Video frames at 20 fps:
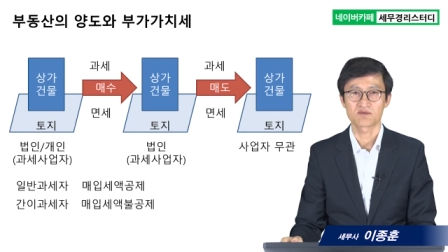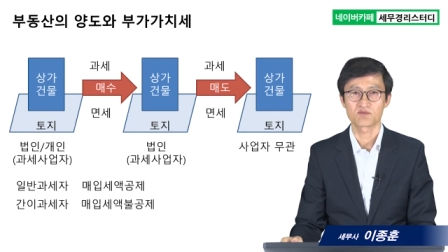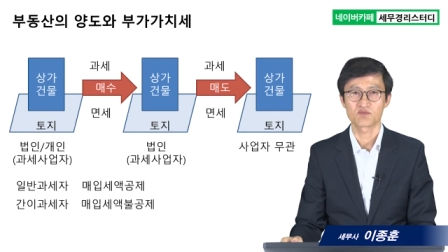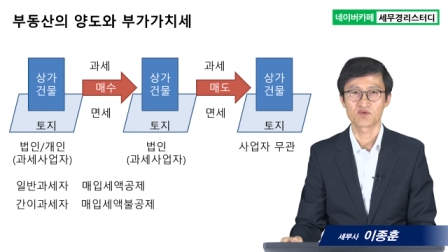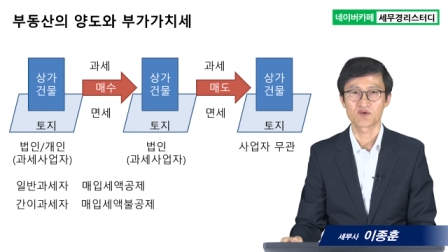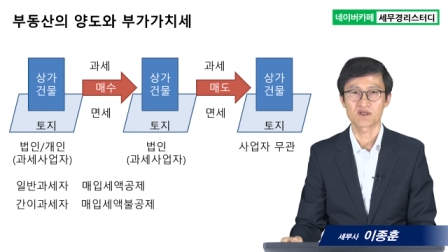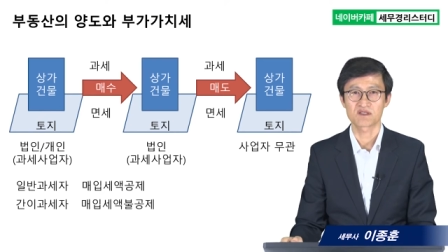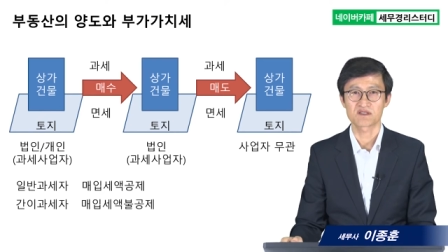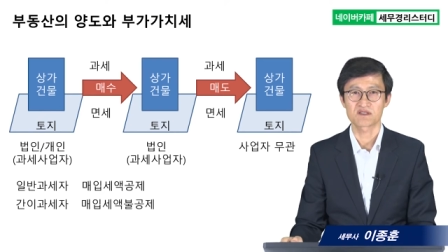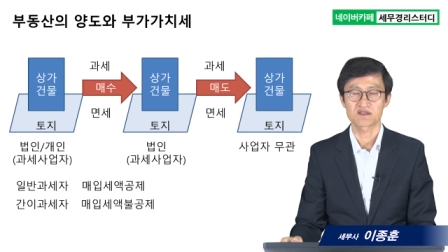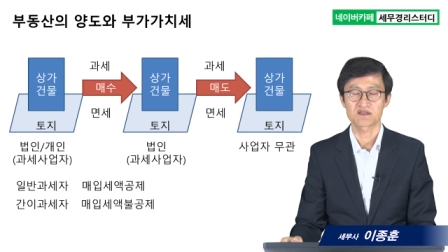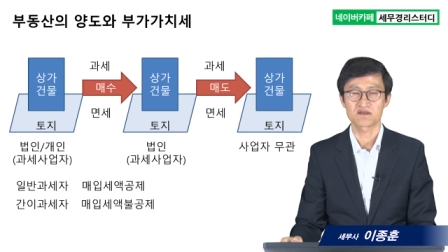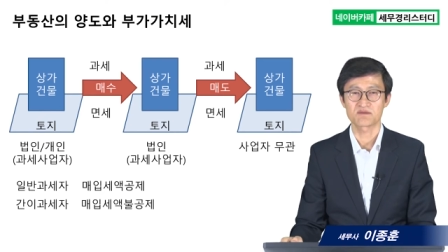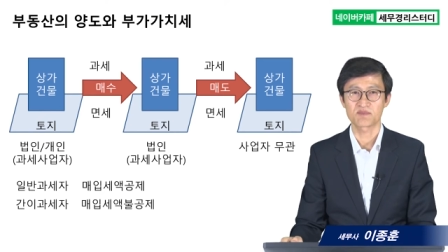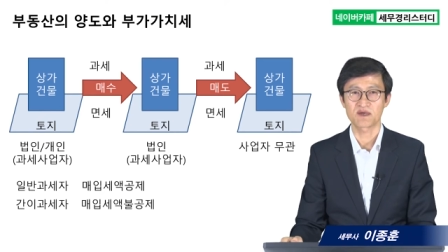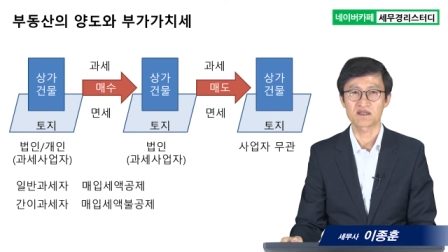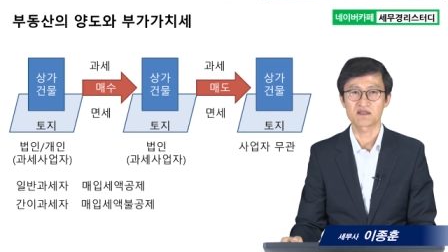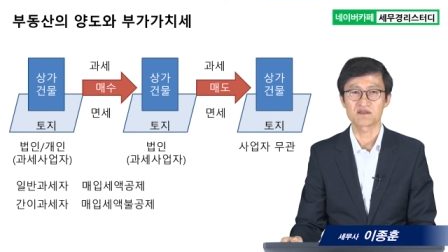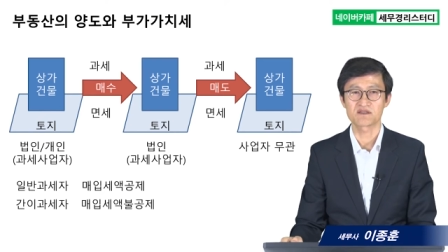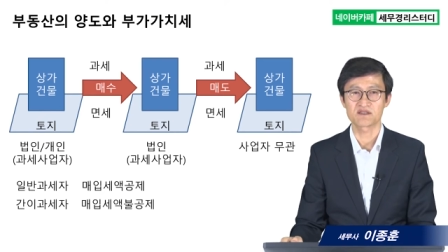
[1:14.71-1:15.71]
부가세를 어,
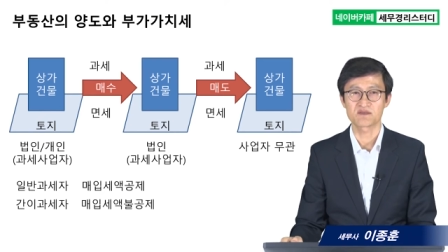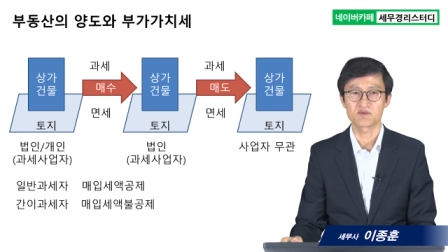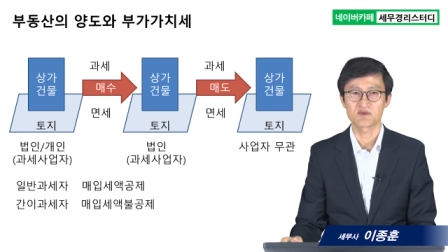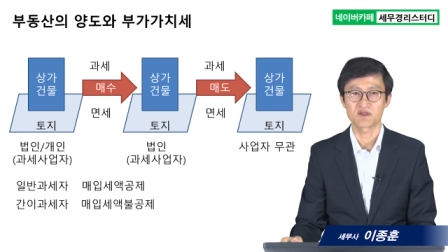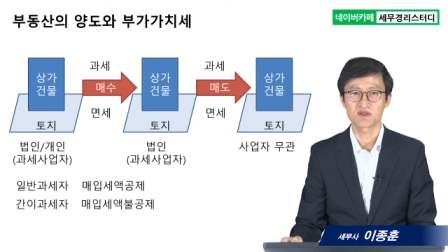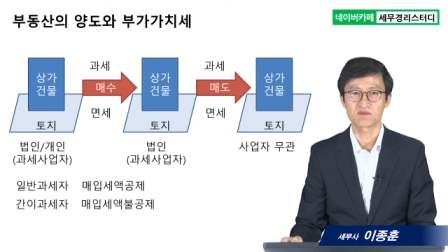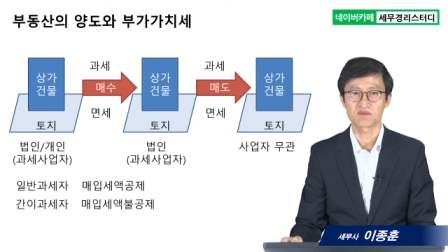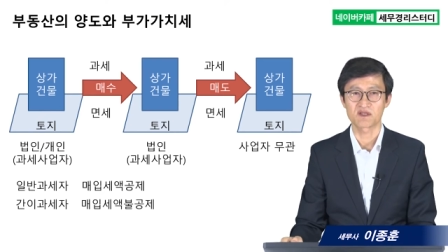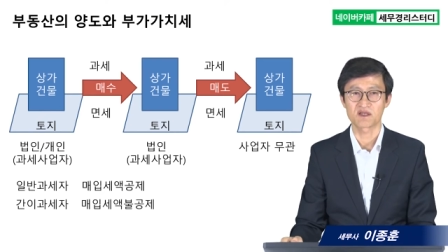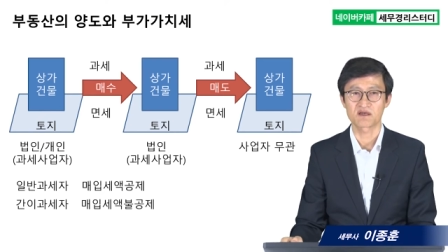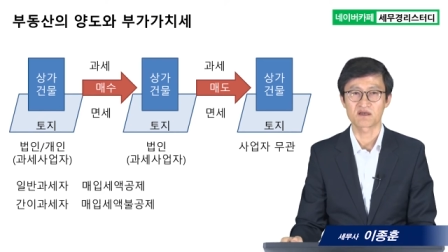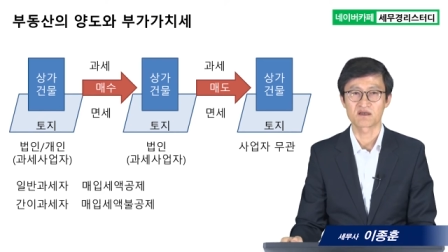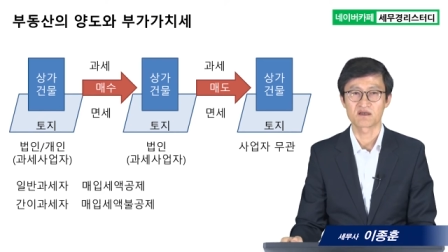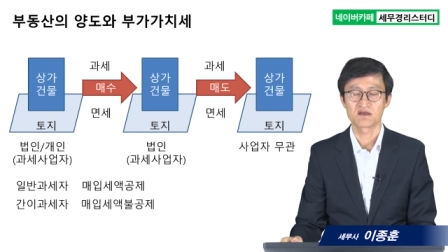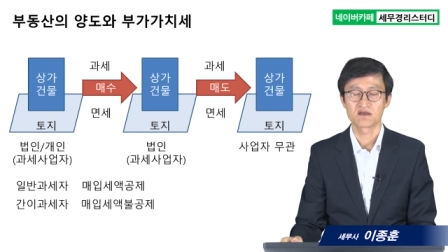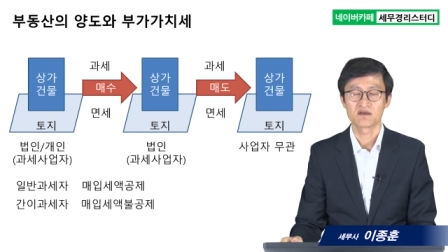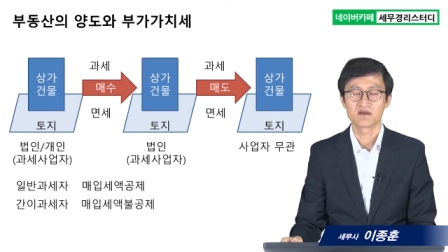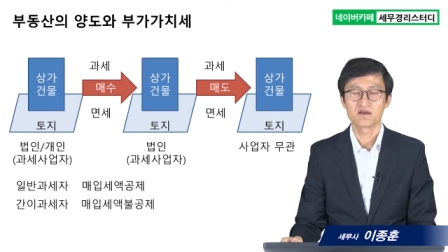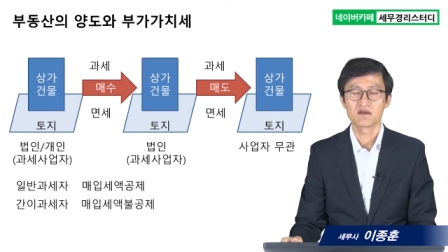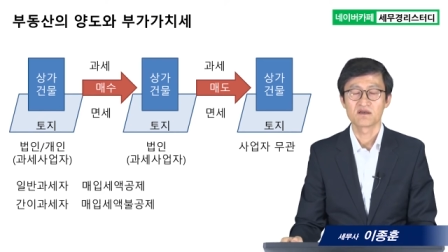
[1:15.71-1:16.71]
받으시면 됩니다.
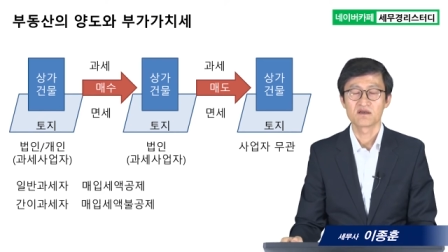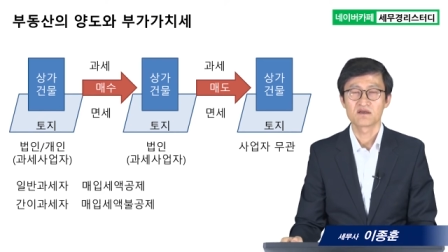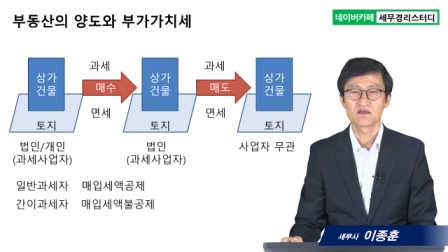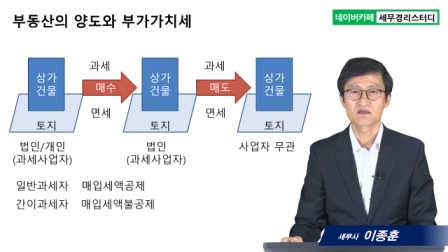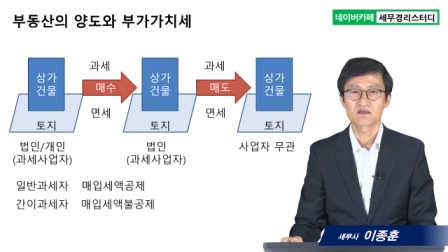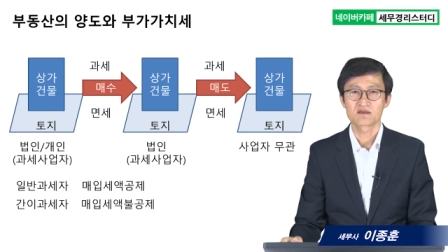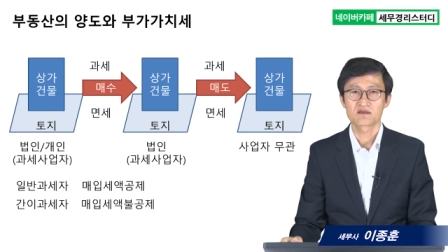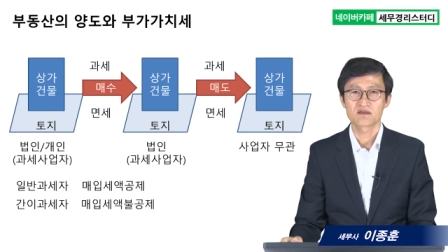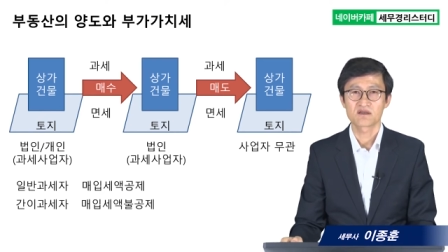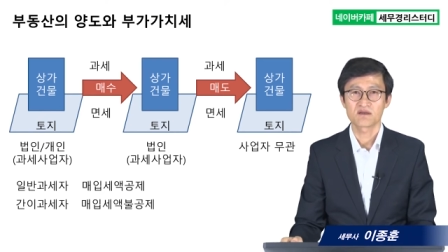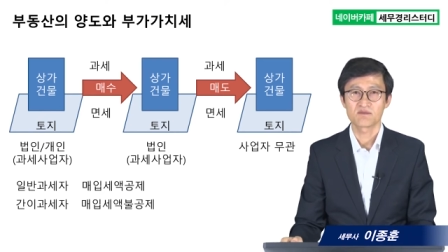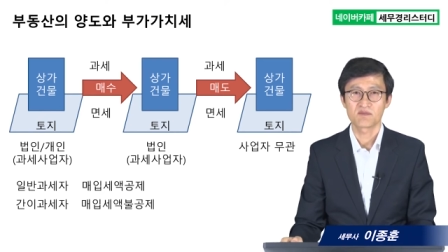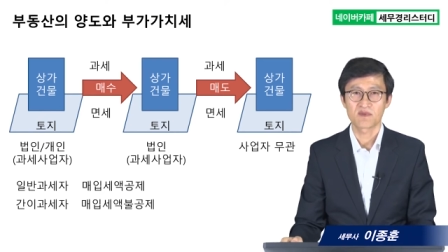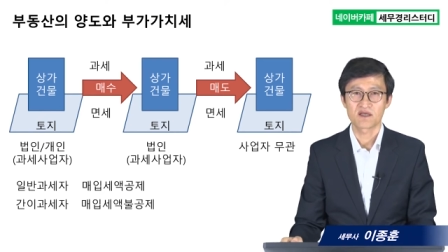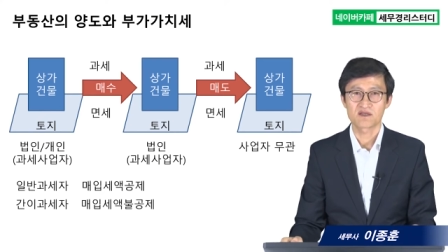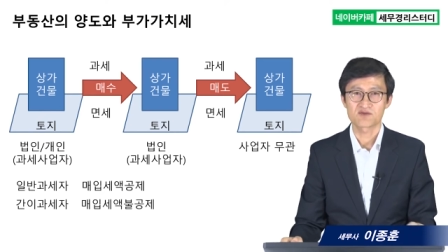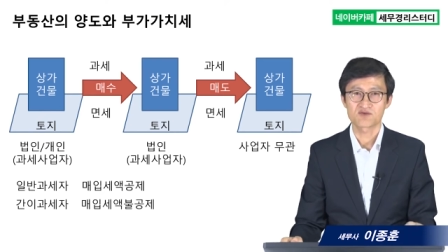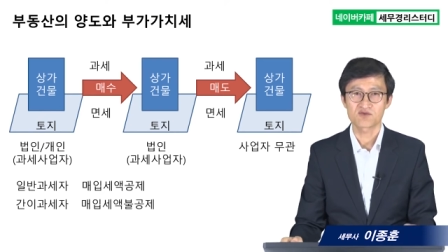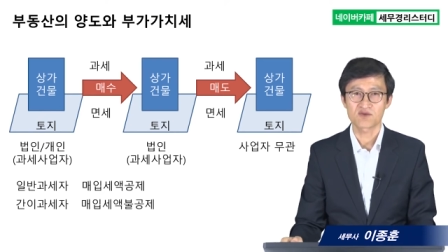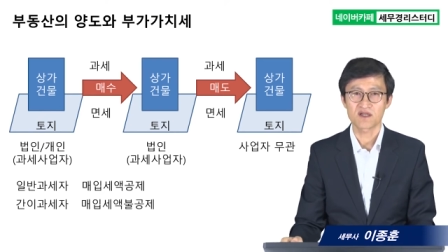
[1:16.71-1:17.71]
그런데
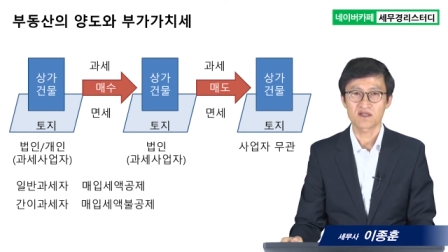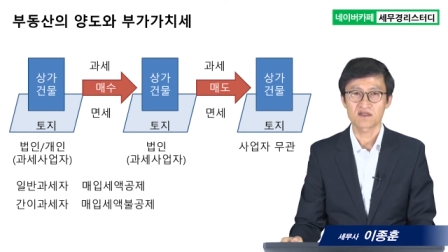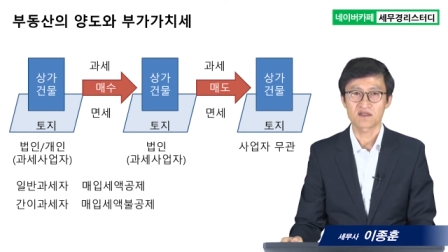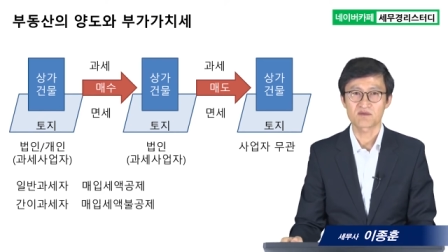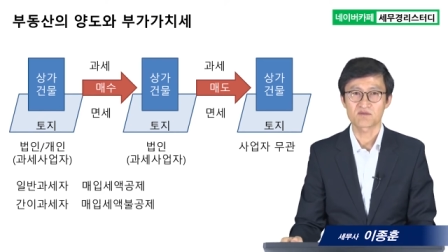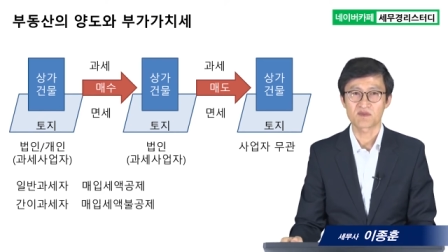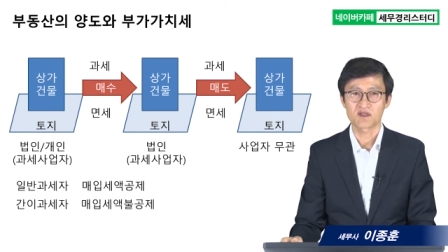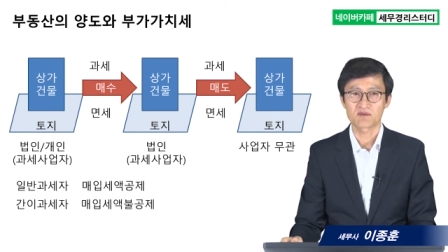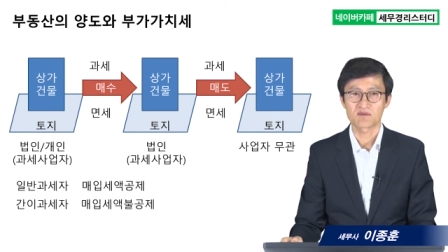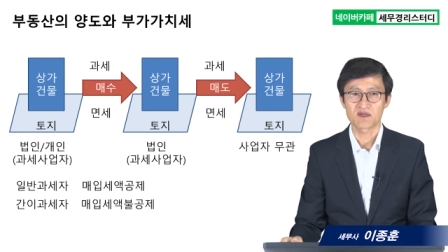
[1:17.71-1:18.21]
매수할 때입니다.